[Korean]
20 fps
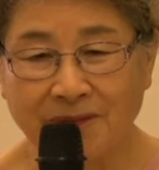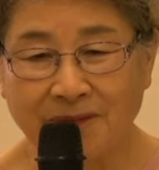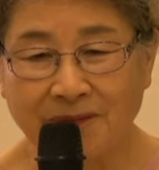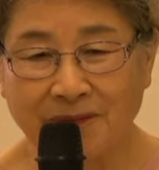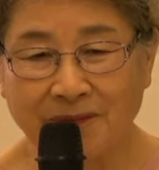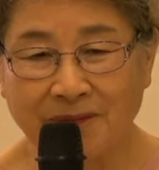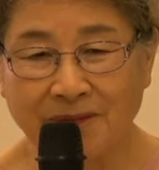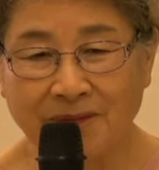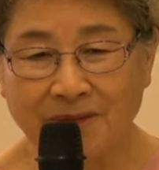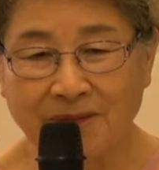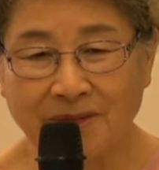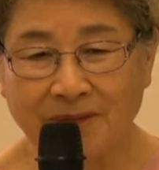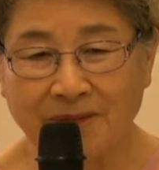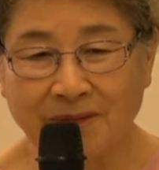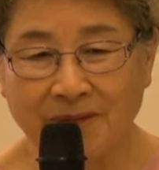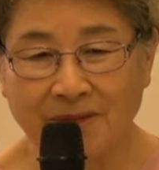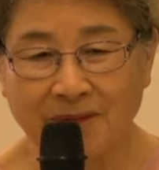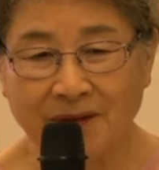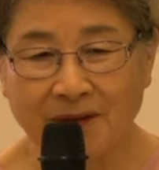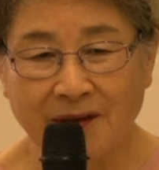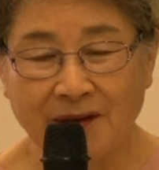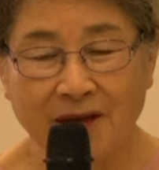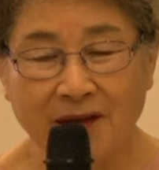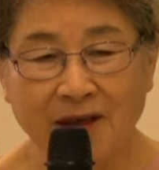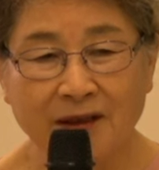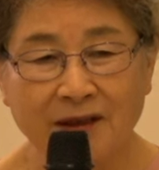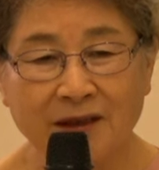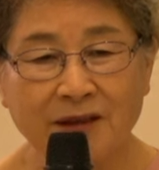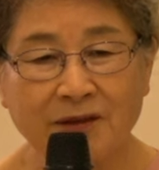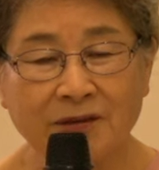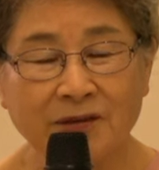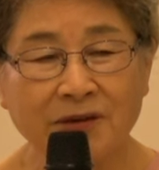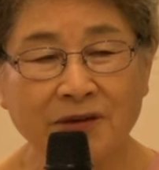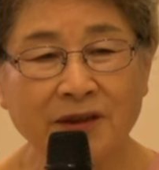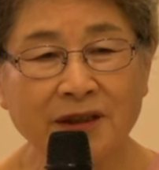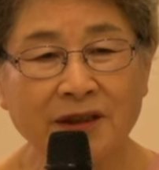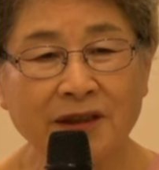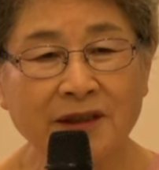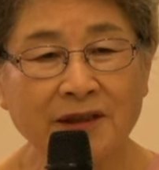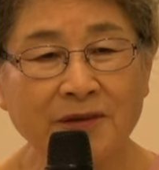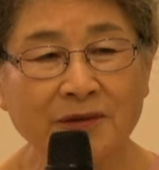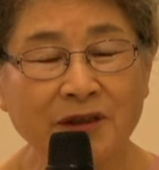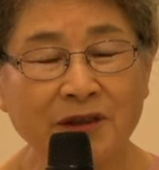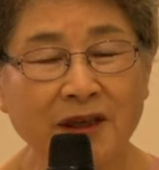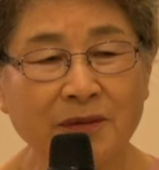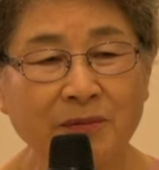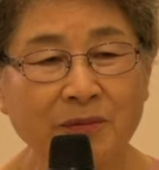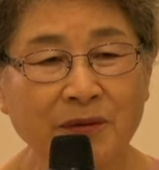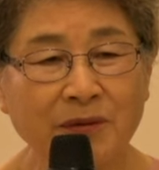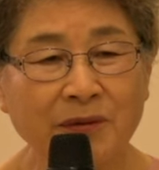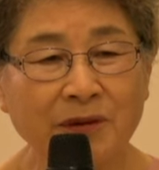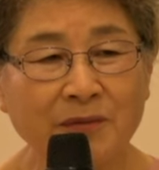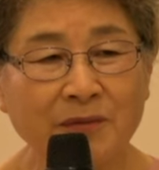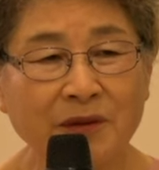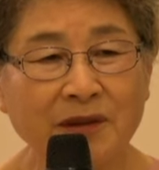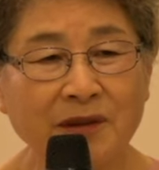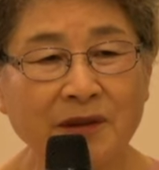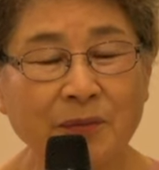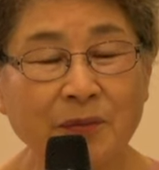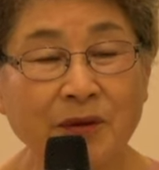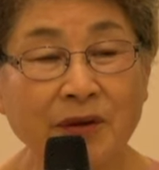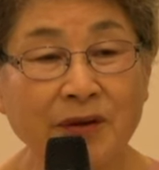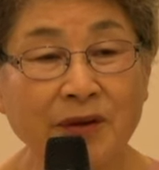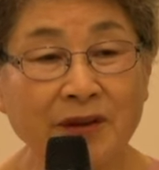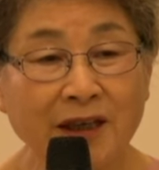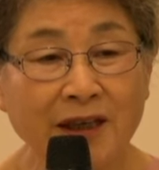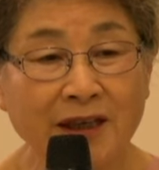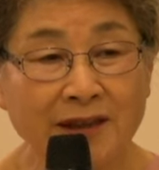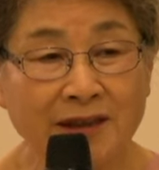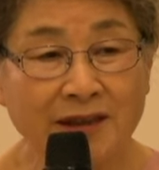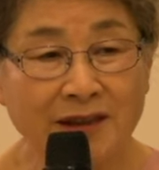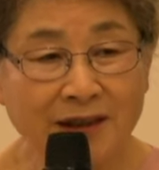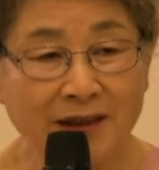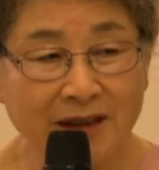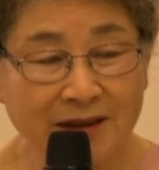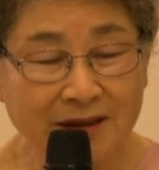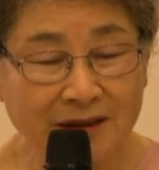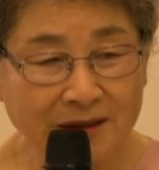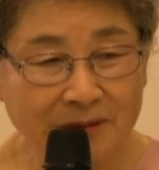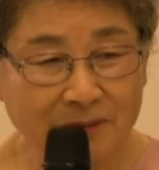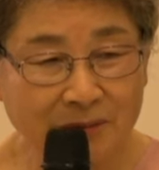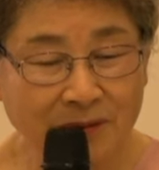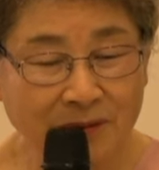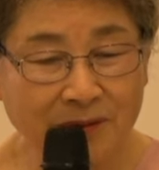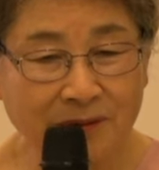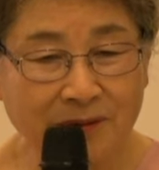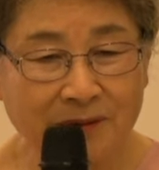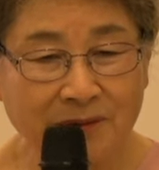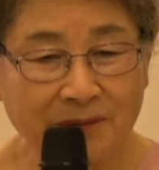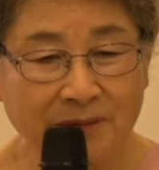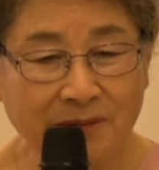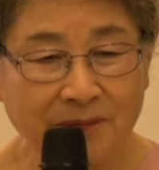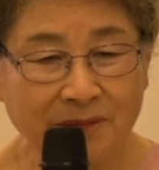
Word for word: 음. 그리고 이 영원한 복음은 변하지 않는 복음.